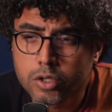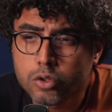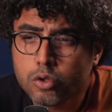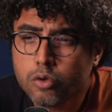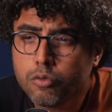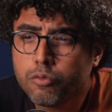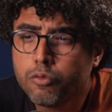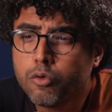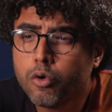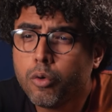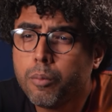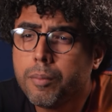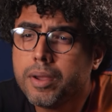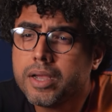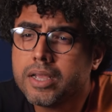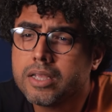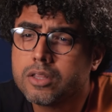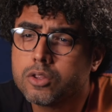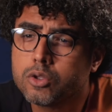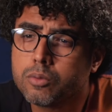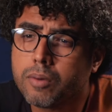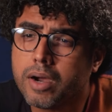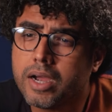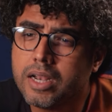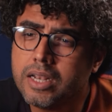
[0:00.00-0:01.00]
तो वो मैं
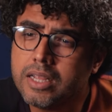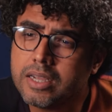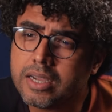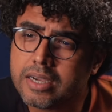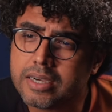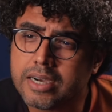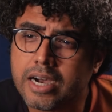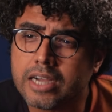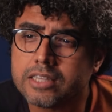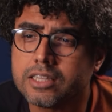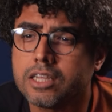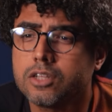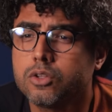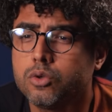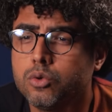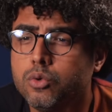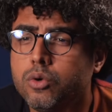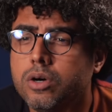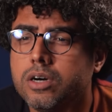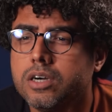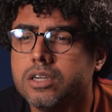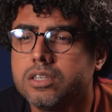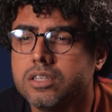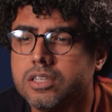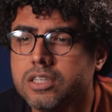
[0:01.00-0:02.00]
तुम्हारे लिए कराता तो
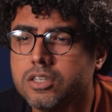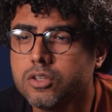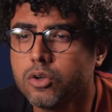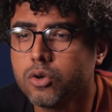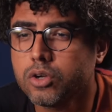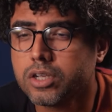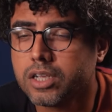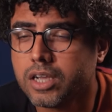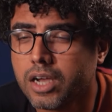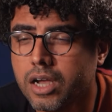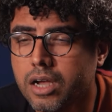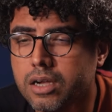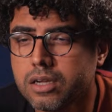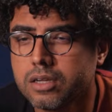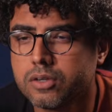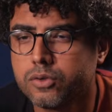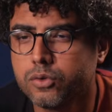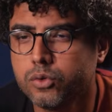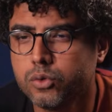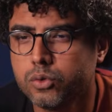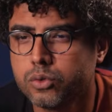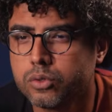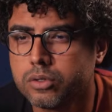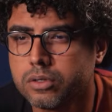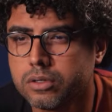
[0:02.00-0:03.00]
हूँ हर चीज और क्या
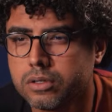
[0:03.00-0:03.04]
करूँ